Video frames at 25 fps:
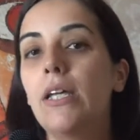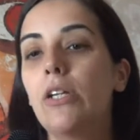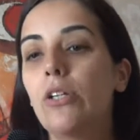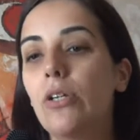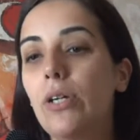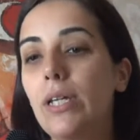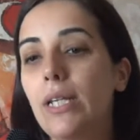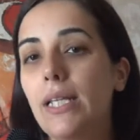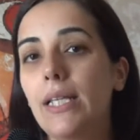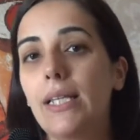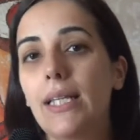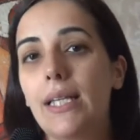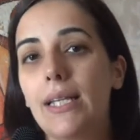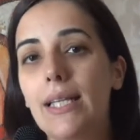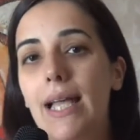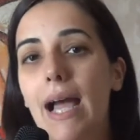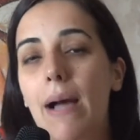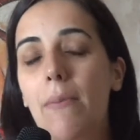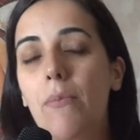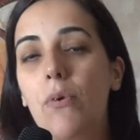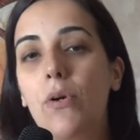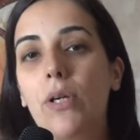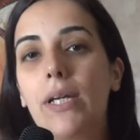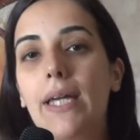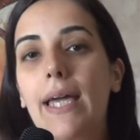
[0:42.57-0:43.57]
Noi
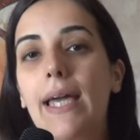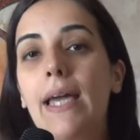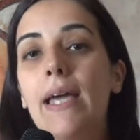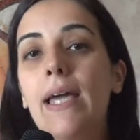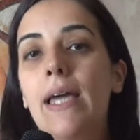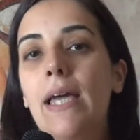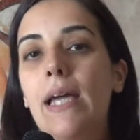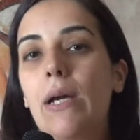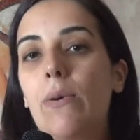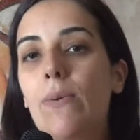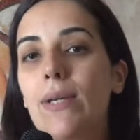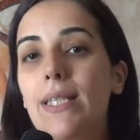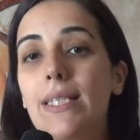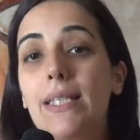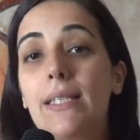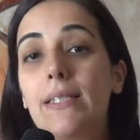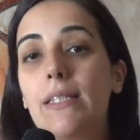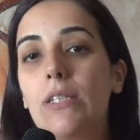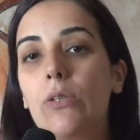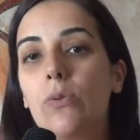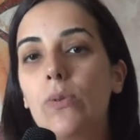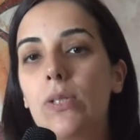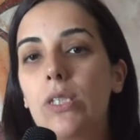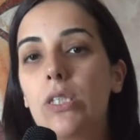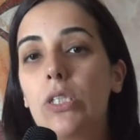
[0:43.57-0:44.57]
riteniamo che questa
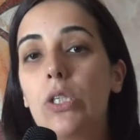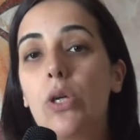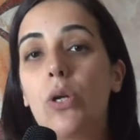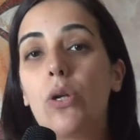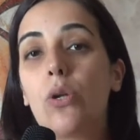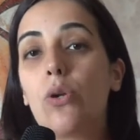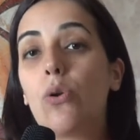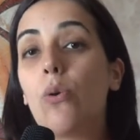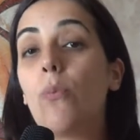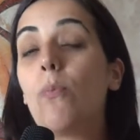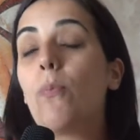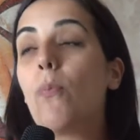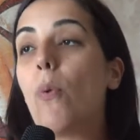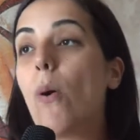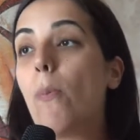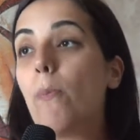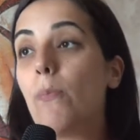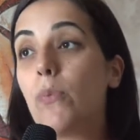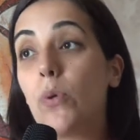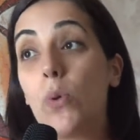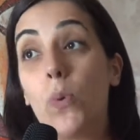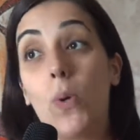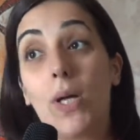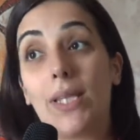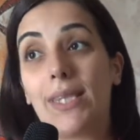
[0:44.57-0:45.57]
situazione non può
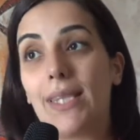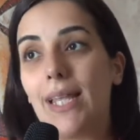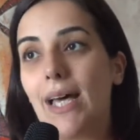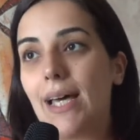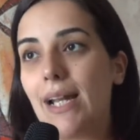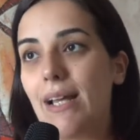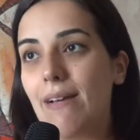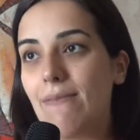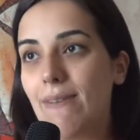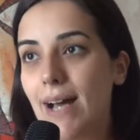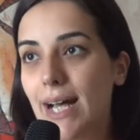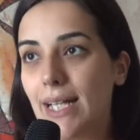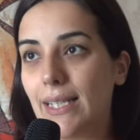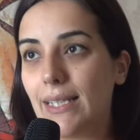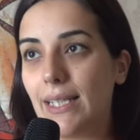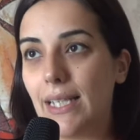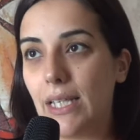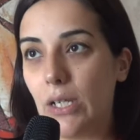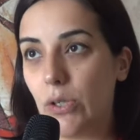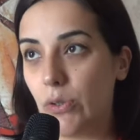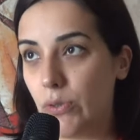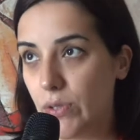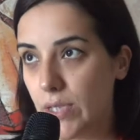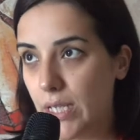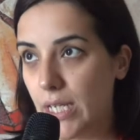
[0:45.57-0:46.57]
più andare andare
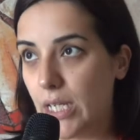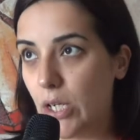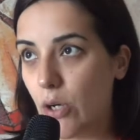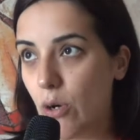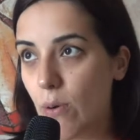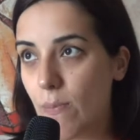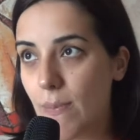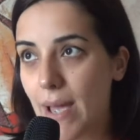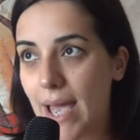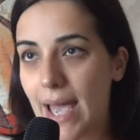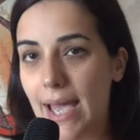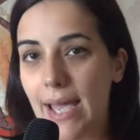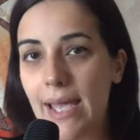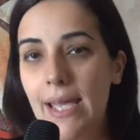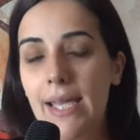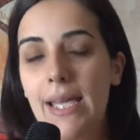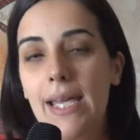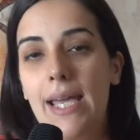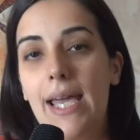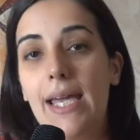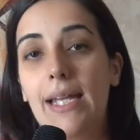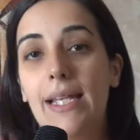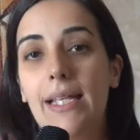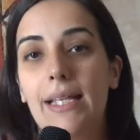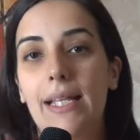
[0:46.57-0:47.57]
avanti così com'è
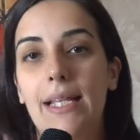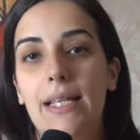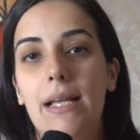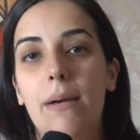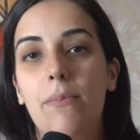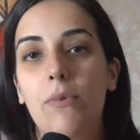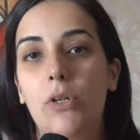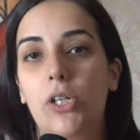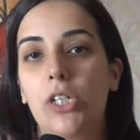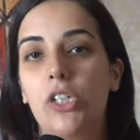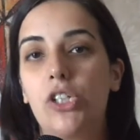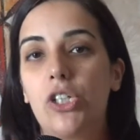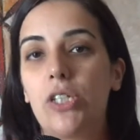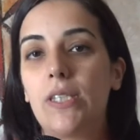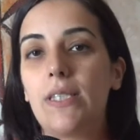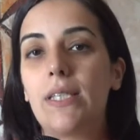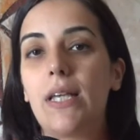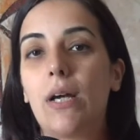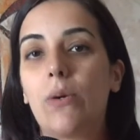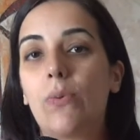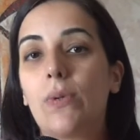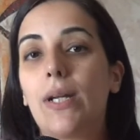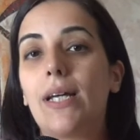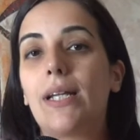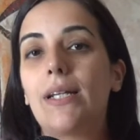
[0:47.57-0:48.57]
e riteniamo che ci
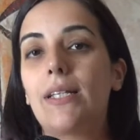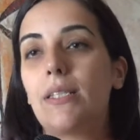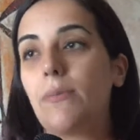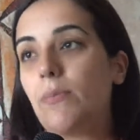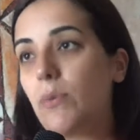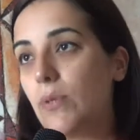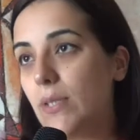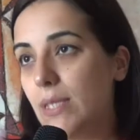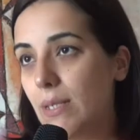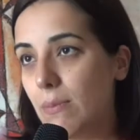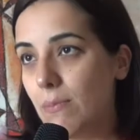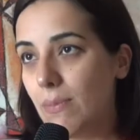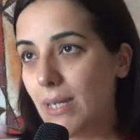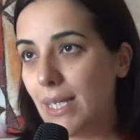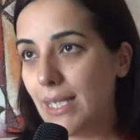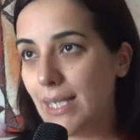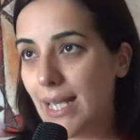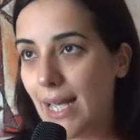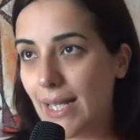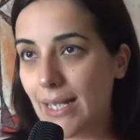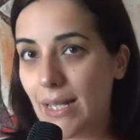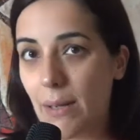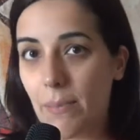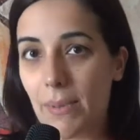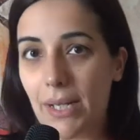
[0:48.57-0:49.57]
sia una
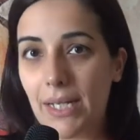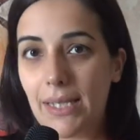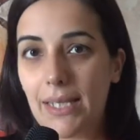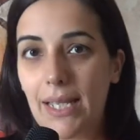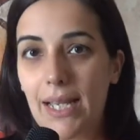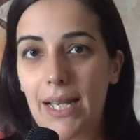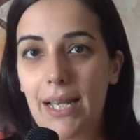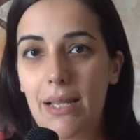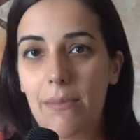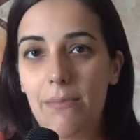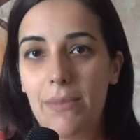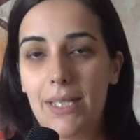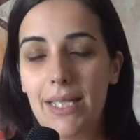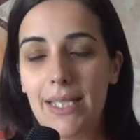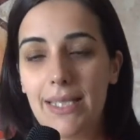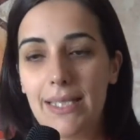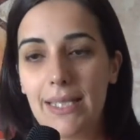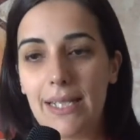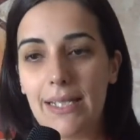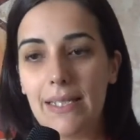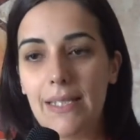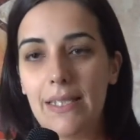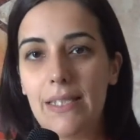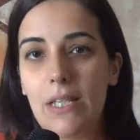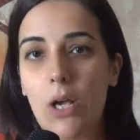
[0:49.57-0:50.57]
responsabilità da parte
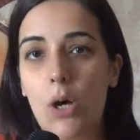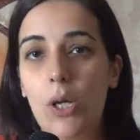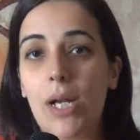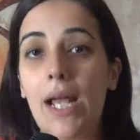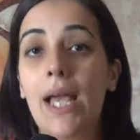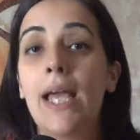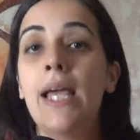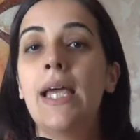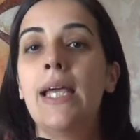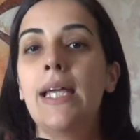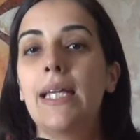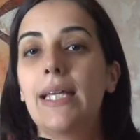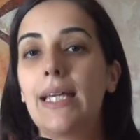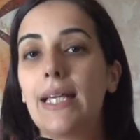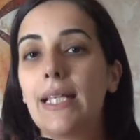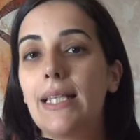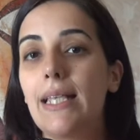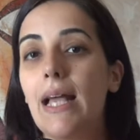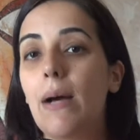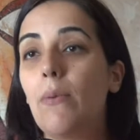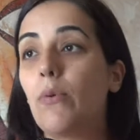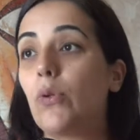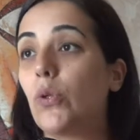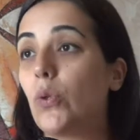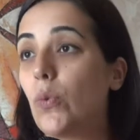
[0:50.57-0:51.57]
dell'amministrazione,
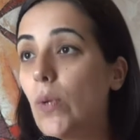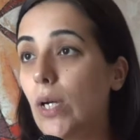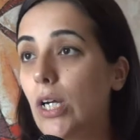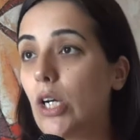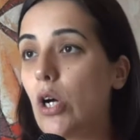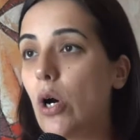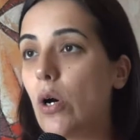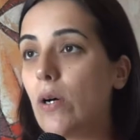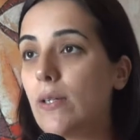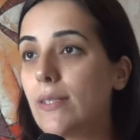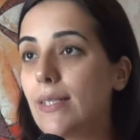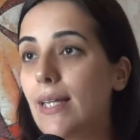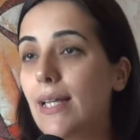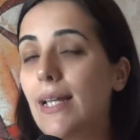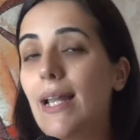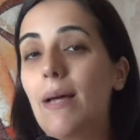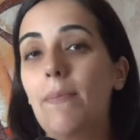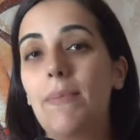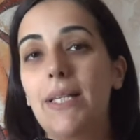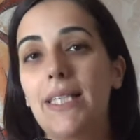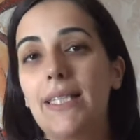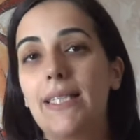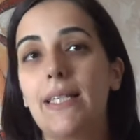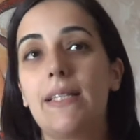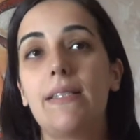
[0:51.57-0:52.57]
chiediamo due cose, la
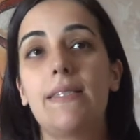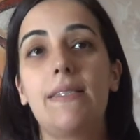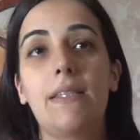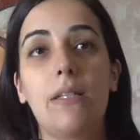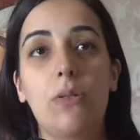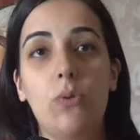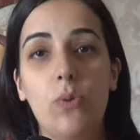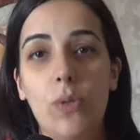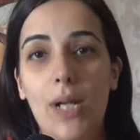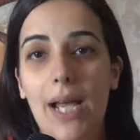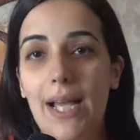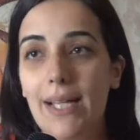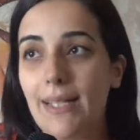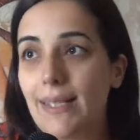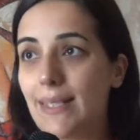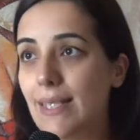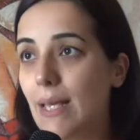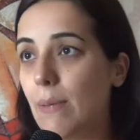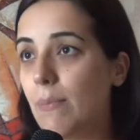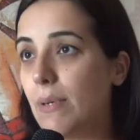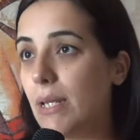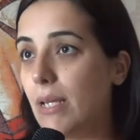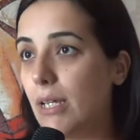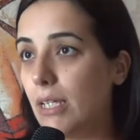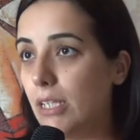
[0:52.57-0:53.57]
messa in
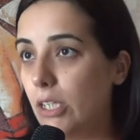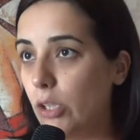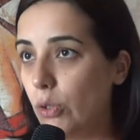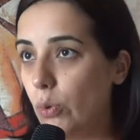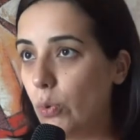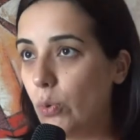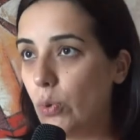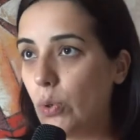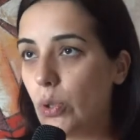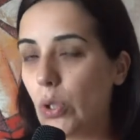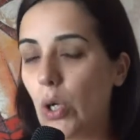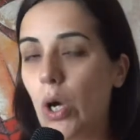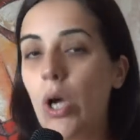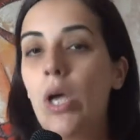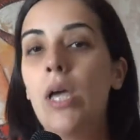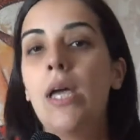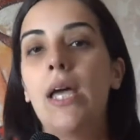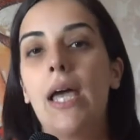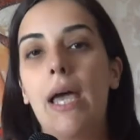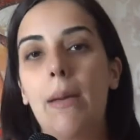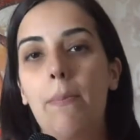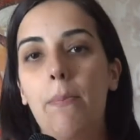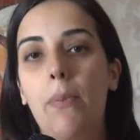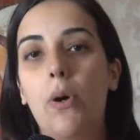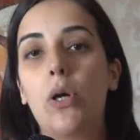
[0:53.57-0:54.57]
sicurezza prima di tutto
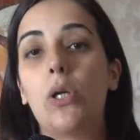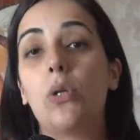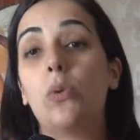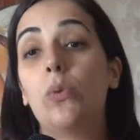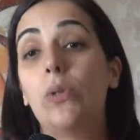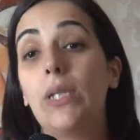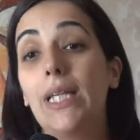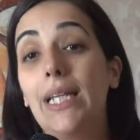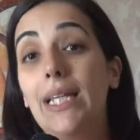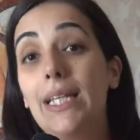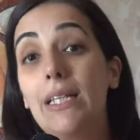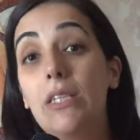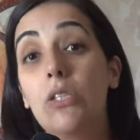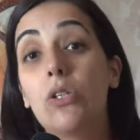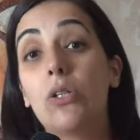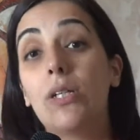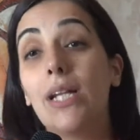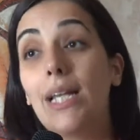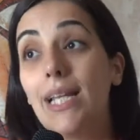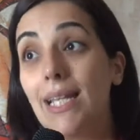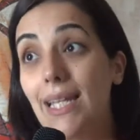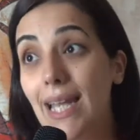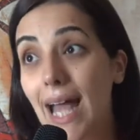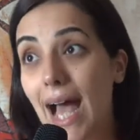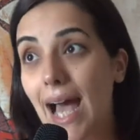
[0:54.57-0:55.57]
e poi l'utilizzo
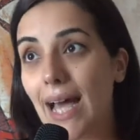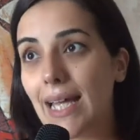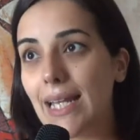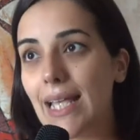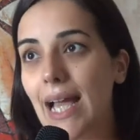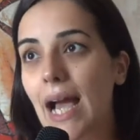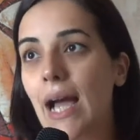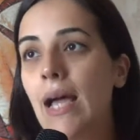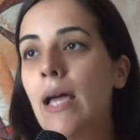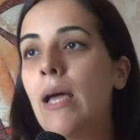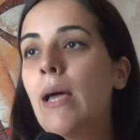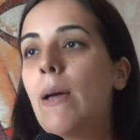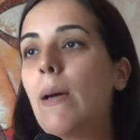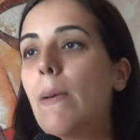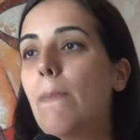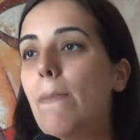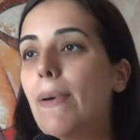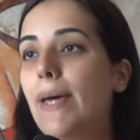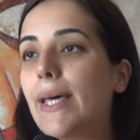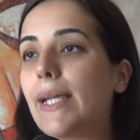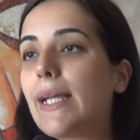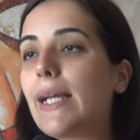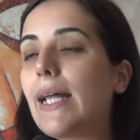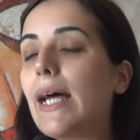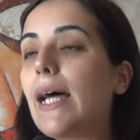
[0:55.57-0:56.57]
dell'area
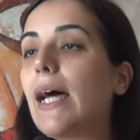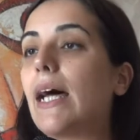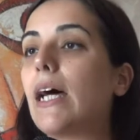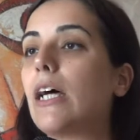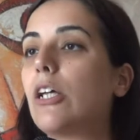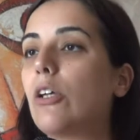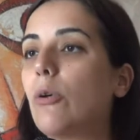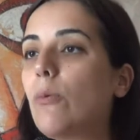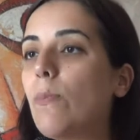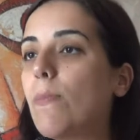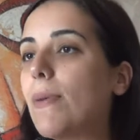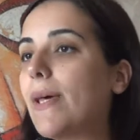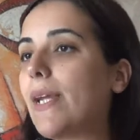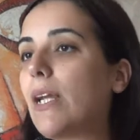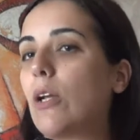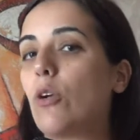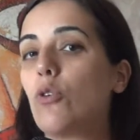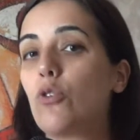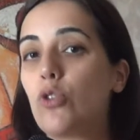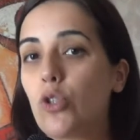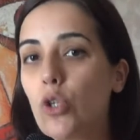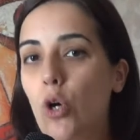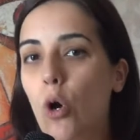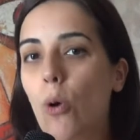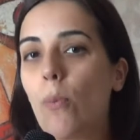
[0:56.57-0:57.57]
per, per,
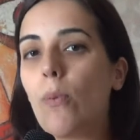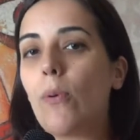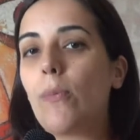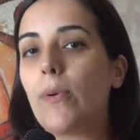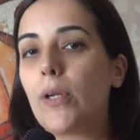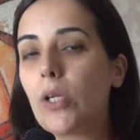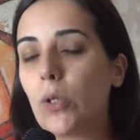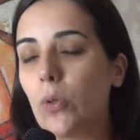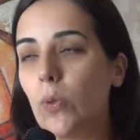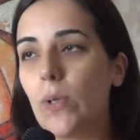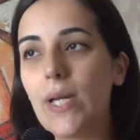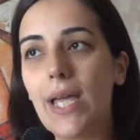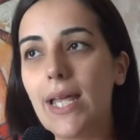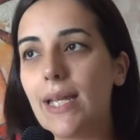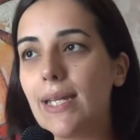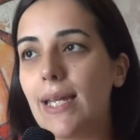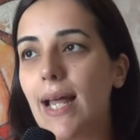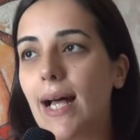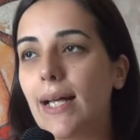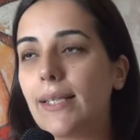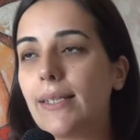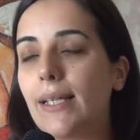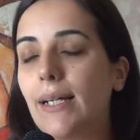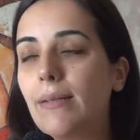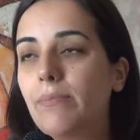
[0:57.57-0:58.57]
lo scopo per cui è
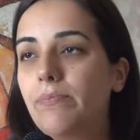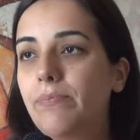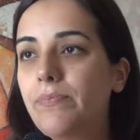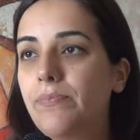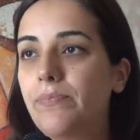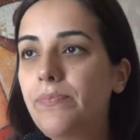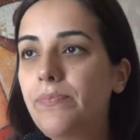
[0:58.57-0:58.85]
nata.